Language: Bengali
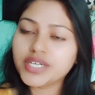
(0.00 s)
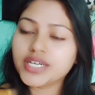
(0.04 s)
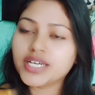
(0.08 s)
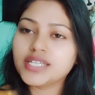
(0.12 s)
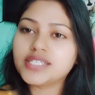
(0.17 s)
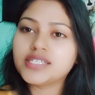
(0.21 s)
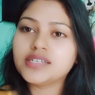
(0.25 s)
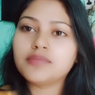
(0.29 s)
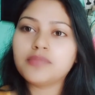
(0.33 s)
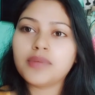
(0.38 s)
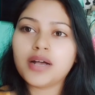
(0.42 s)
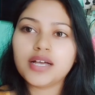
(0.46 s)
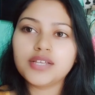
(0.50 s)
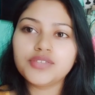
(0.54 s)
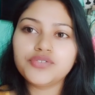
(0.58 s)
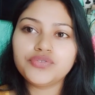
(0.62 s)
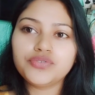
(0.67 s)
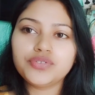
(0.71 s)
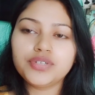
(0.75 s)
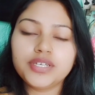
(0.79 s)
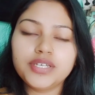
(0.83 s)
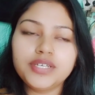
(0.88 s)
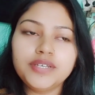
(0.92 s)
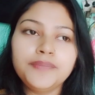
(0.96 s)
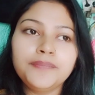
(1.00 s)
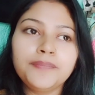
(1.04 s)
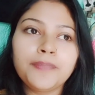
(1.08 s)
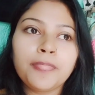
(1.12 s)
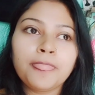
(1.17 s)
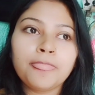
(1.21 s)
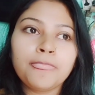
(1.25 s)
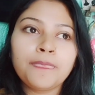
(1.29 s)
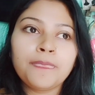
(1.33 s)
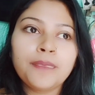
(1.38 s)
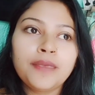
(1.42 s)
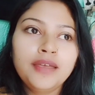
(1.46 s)
গেছে মাছও নেই
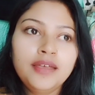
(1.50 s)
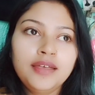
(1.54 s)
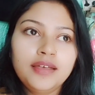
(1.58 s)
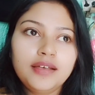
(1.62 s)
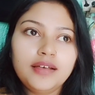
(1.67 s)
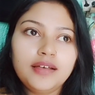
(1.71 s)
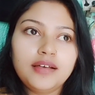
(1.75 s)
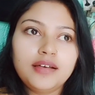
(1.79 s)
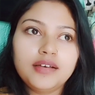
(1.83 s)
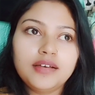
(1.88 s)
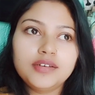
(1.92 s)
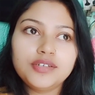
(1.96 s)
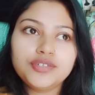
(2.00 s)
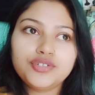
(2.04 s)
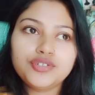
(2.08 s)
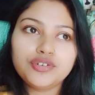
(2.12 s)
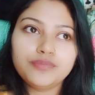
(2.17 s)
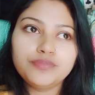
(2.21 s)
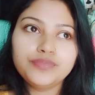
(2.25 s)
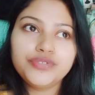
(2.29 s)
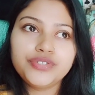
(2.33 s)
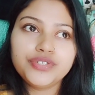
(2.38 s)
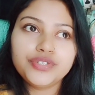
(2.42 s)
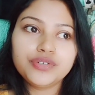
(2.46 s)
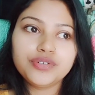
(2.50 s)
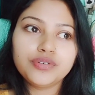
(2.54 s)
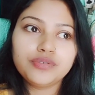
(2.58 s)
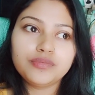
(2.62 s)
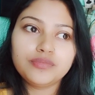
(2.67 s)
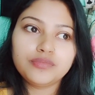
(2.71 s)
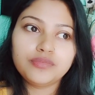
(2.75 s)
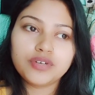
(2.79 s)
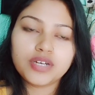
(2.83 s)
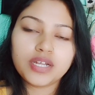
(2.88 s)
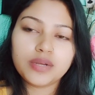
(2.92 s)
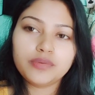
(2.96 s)
সবজিও
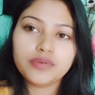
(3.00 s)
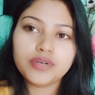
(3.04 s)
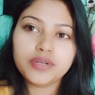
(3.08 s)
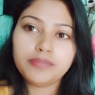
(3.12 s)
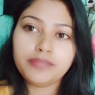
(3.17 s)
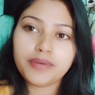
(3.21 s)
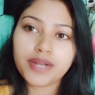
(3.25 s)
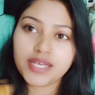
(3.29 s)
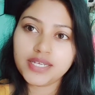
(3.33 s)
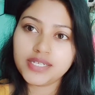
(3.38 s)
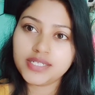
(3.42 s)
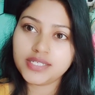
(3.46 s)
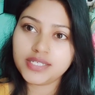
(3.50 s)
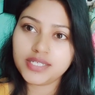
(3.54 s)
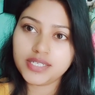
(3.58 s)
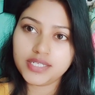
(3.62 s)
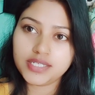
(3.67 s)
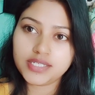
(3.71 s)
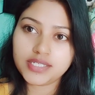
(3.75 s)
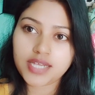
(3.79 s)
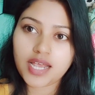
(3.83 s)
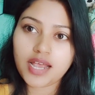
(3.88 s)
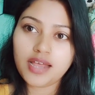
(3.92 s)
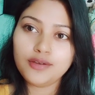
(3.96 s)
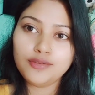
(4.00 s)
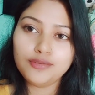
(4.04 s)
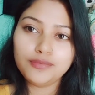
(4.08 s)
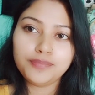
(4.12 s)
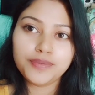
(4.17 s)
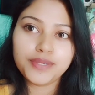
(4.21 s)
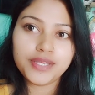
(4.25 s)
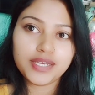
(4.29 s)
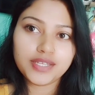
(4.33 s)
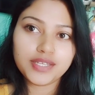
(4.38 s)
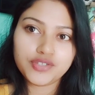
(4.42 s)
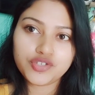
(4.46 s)
মোটামুটি প্রায় শেষ আলু
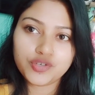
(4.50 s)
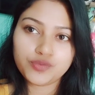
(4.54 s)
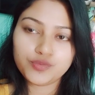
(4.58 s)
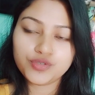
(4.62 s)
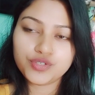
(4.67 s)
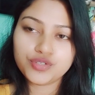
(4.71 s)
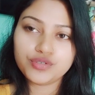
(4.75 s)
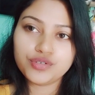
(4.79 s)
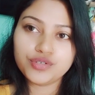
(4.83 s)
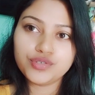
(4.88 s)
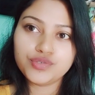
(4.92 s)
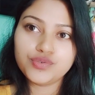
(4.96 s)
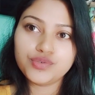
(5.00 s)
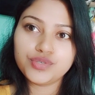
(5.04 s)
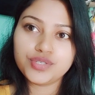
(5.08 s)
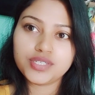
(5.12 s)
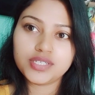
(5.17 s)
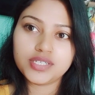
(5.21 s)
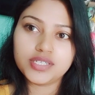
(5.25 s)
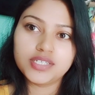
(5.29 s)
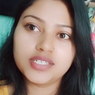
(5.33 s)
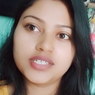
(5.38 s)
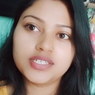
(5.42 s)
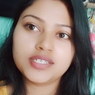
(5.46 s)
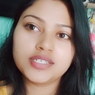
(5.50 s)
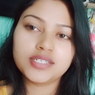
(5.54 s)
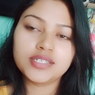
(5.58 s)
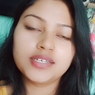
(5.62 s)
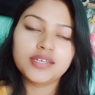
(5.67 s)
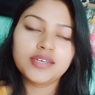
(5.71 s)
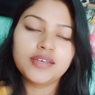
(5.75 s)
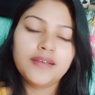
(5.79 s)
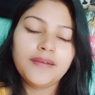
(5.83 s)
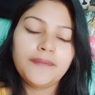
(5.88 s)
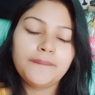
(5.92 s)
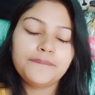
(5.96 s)
পেঁয়াজ সমস্ত কিছু শেষ
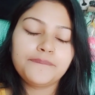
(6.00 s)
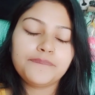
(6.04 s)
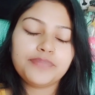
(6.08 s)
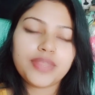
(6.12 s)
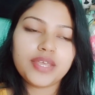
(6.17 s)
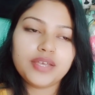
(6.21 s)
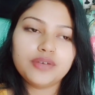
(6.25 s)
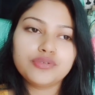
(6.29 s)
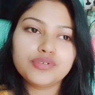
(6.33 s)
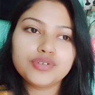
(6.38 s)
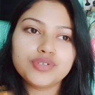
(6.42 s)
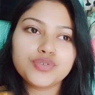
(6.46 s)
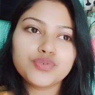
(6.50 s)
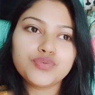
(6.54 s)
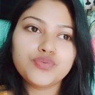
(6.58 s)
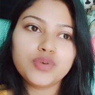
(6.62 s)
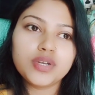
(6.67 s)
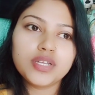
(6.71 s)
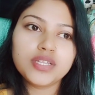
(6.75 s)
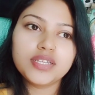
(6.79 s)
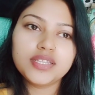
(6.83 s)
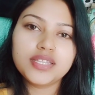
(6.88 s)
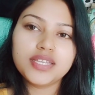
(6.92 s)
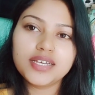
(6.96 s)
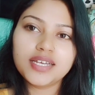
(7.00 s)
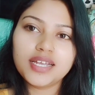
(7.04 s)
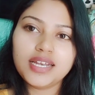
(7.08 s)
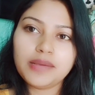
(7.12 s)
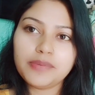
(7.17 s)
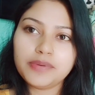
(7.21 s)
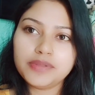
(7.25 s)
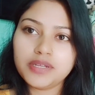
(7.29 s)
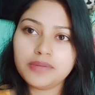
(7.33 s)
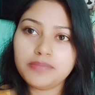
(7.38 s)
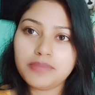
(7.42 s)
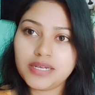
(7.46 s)
তাই ওকে স্কুলে দিতে গেলে
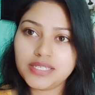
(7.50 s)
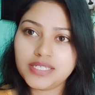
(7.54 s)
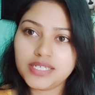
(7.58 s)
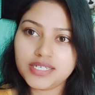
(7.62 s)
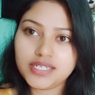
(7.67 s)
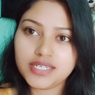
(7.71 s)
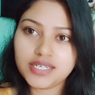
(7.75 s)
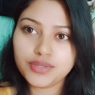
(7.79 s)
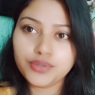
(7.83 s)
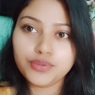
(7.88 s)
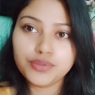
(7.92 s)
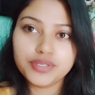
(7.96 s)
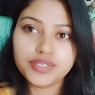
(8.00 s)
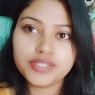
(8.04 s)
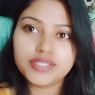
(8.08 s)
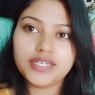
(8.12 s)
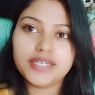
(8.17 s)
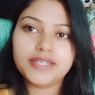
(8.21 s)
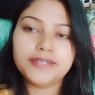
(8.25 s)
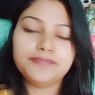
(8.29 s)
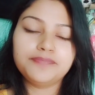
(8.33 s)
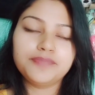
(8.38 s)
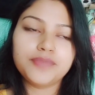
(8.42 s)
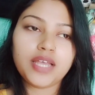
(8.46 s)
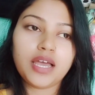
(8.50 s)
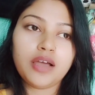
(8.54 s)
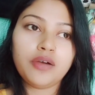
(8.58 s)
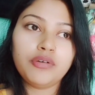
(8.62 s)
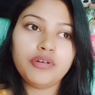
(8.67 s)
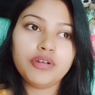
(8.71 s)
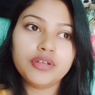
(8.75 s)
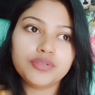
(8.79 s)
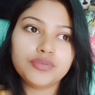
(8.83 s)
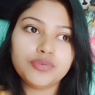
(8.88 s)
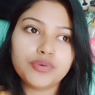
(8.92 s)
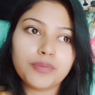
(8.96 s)
আমাদের বাজারটা হয়ে যায় না
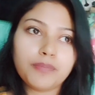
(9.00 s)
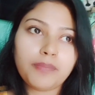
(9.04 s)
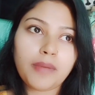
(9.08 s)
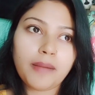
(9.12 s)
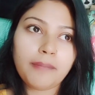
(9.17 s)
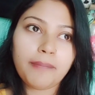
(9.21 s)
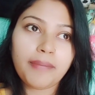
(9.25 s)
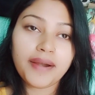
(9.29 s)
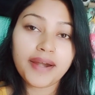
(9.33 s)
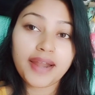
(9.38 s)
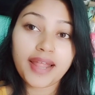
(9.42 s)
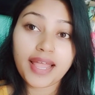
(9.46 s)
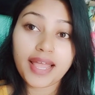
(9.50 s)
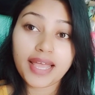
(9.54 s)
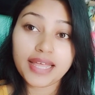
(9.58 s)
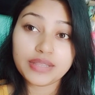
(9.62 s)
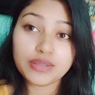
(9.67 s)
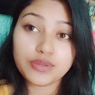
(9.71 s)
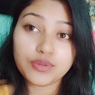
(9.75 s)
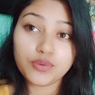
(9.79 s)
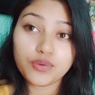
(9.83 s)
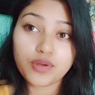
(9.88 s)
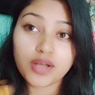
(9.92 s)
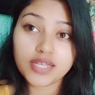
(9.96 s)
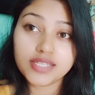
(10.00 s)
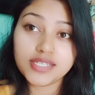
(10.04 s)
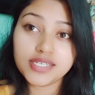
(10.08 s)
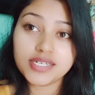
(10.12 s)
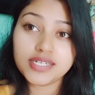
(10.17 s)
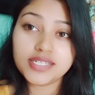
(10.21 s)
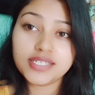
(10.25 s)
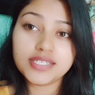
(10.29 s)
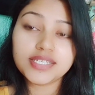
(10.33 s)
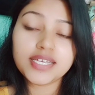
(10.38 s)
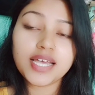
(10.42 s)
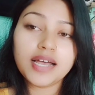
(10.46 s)
হলে তোর পাপার এত
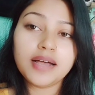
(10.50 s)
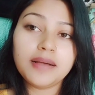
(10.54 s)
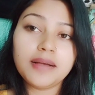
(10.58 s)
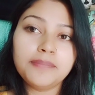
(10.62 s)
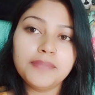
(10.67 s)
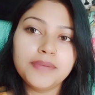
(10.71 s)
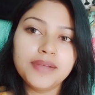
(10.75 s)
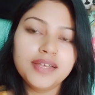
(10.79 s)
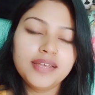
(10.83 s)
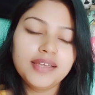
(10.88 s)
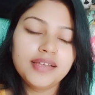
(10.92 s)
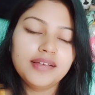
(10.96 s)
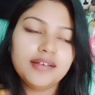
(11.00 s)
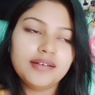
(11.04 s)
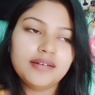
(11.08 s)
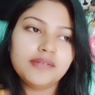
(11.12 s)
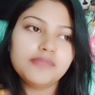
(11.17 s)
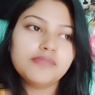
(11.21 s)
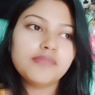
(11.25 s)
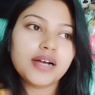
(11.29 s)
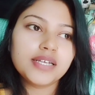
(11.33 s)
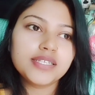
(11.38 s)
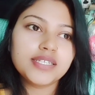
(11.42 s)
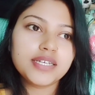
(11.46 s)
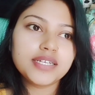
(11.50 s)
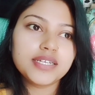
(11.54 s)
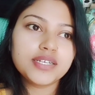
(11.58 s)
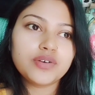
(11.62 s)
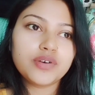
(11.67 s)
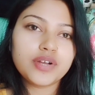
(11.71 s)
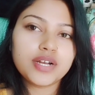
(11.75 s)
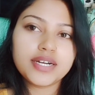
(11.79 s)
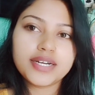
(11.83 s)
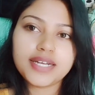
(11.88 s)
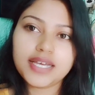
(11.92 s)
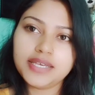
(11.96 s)
কাজের চাপ বাজারই
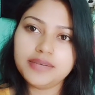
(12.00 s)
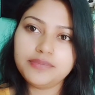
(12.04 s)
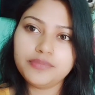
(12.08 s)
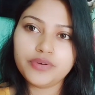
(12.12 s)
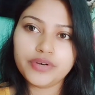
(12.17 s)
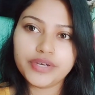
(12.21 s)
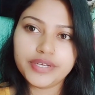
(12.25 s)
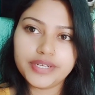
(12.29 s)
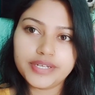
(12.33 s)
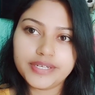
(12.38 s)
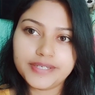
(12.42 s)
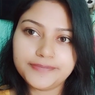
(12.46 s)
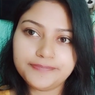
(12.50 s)
করার টাইম হয় না